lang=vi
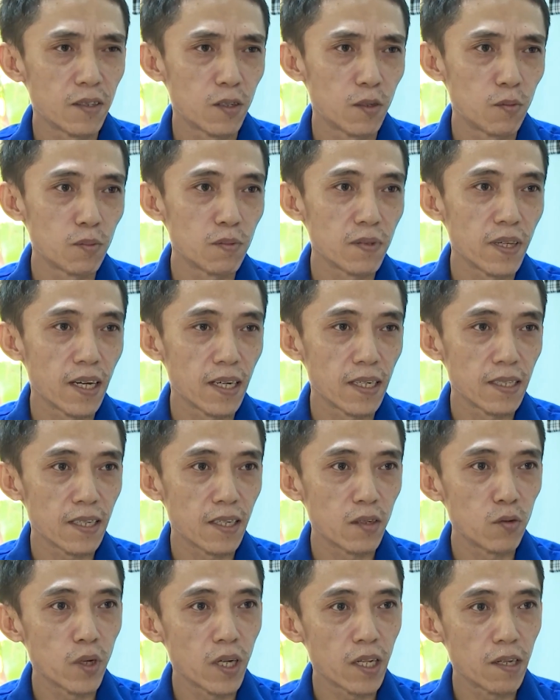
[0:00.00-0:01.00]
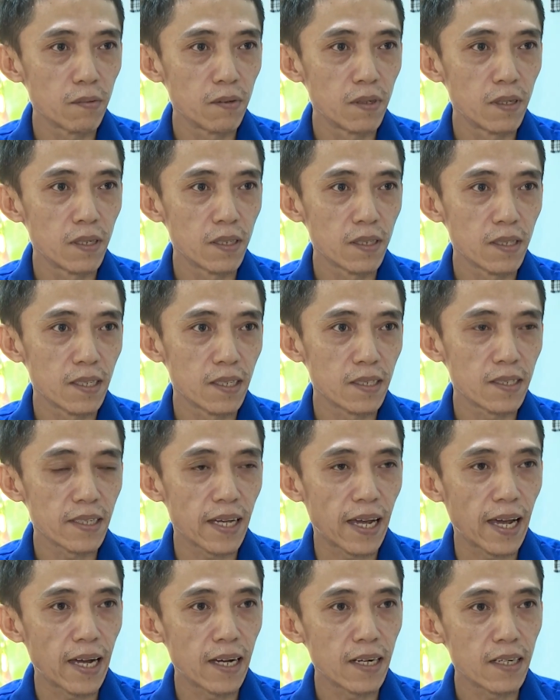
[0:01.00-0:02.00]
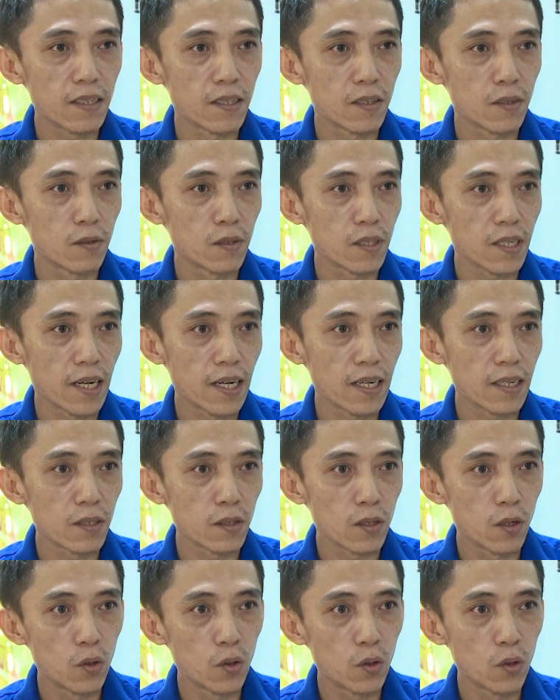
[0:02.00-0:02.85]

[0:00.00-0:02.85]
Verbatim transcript: cũng nhờ chính quyền địa phương, xã rồi,